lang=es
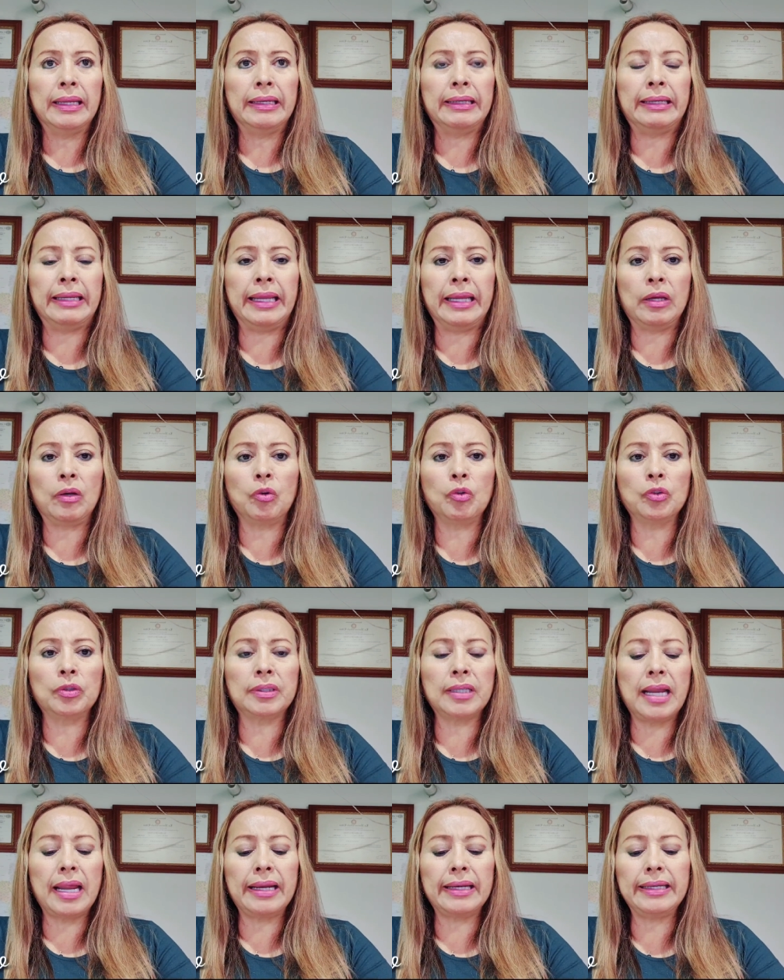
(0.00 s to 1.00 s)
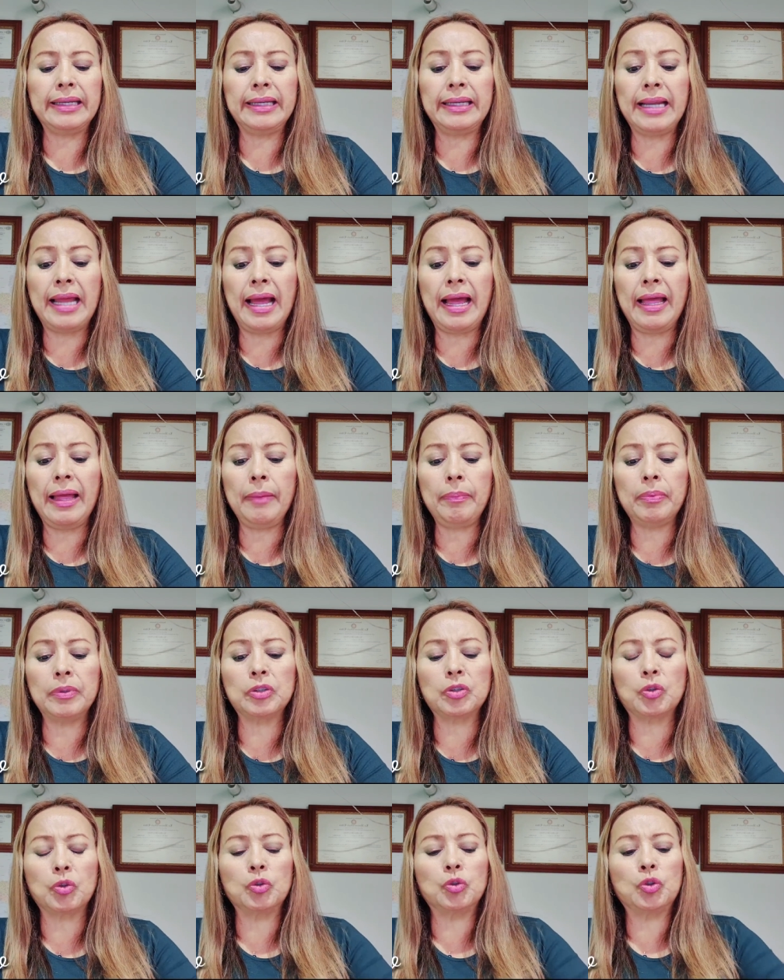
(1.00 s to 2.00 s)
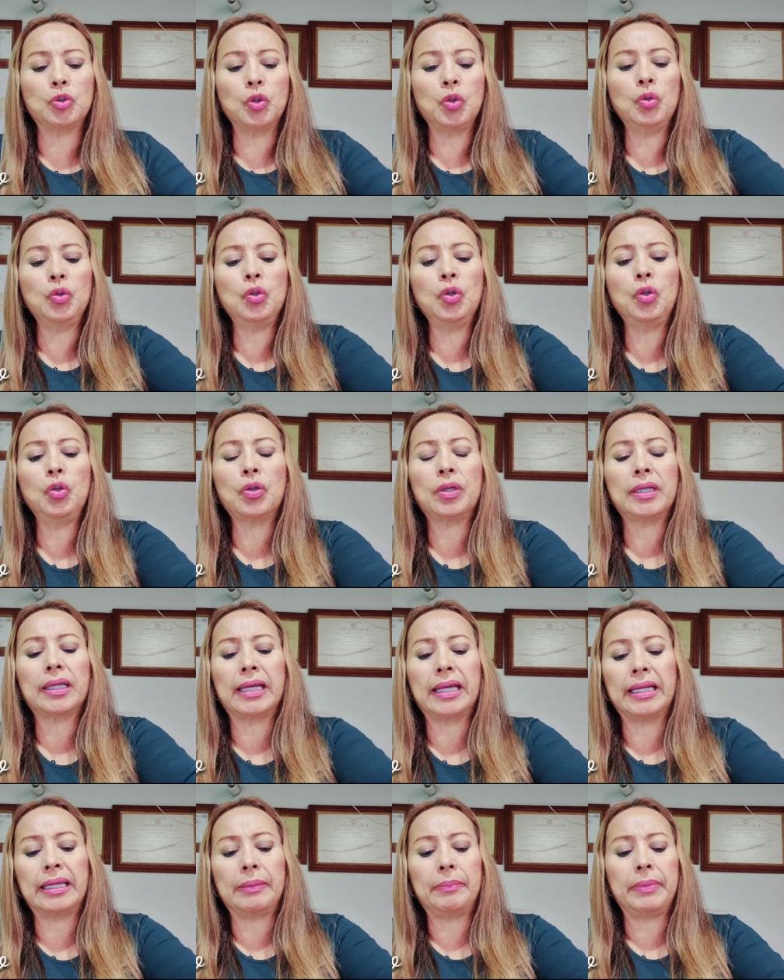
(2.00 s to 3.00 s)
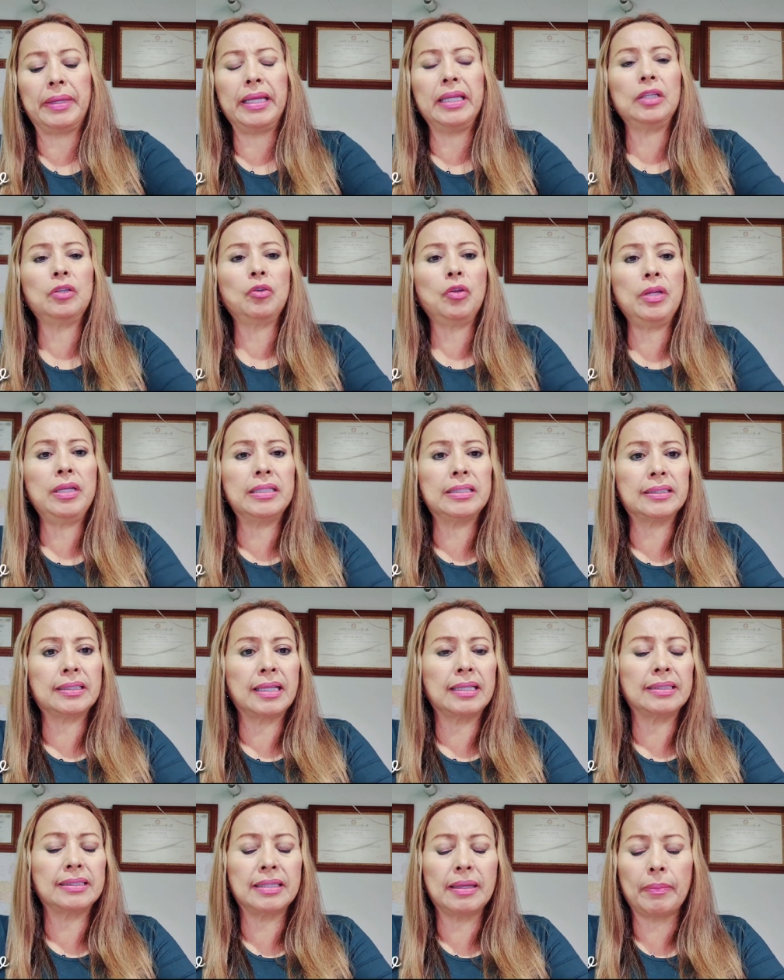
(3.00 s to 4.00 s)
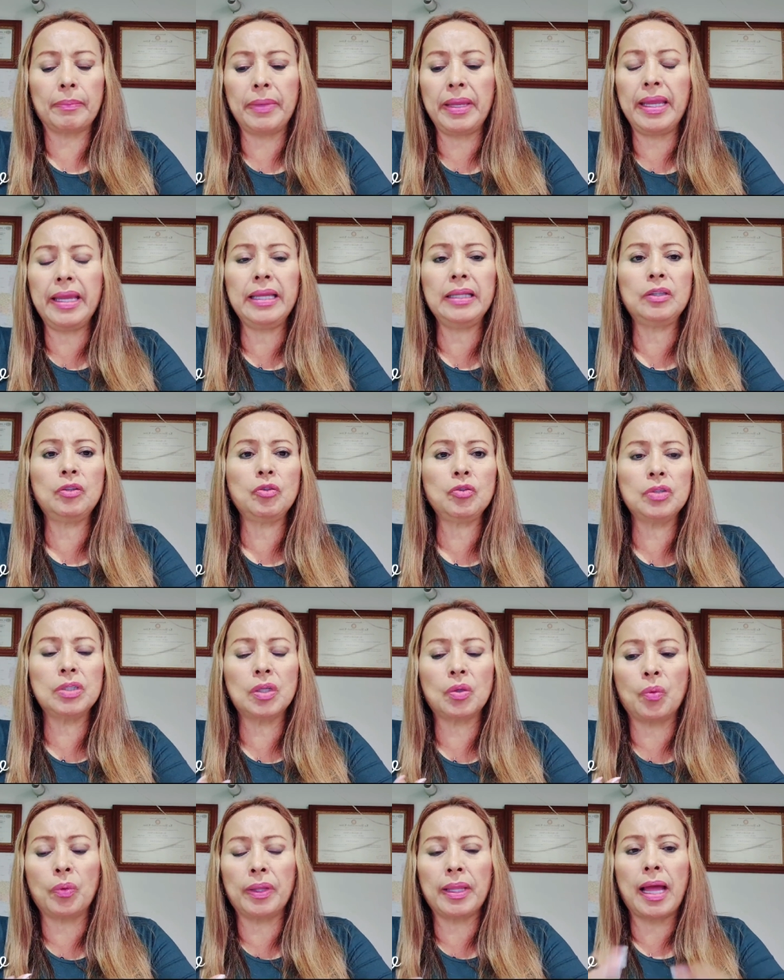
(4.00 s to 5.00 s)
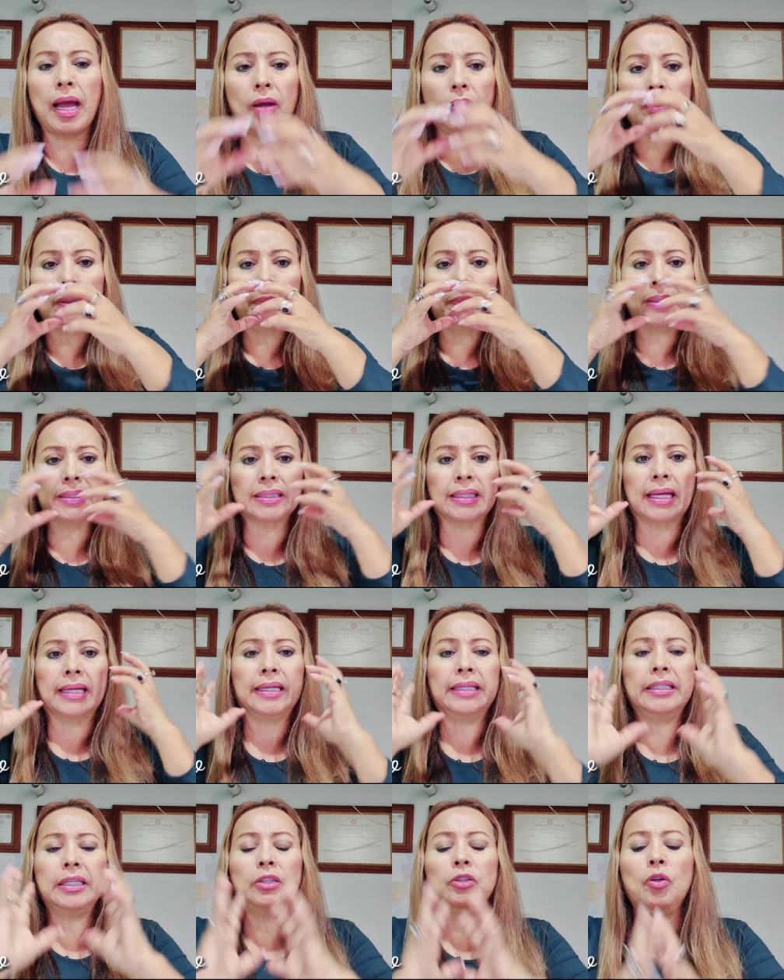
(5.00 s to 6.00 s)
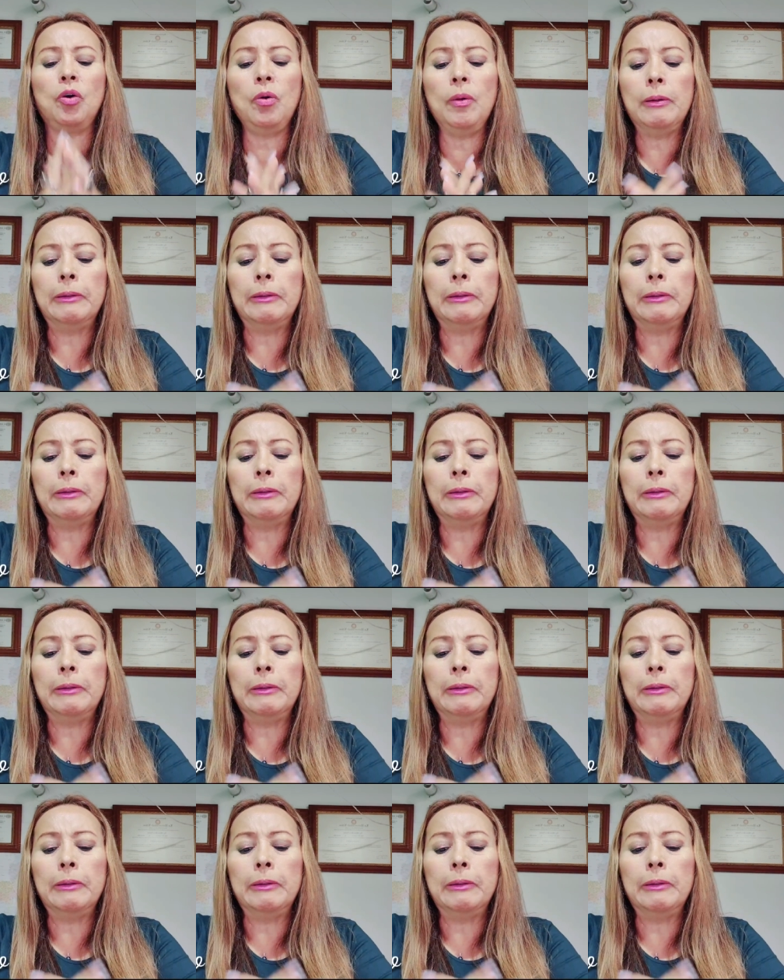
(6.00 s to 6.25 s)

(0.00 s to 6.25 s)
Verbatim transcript: ni encontrar ni nada, pues con todos los requerimientos y distanciamientos y cuidados de mascarilla y todo.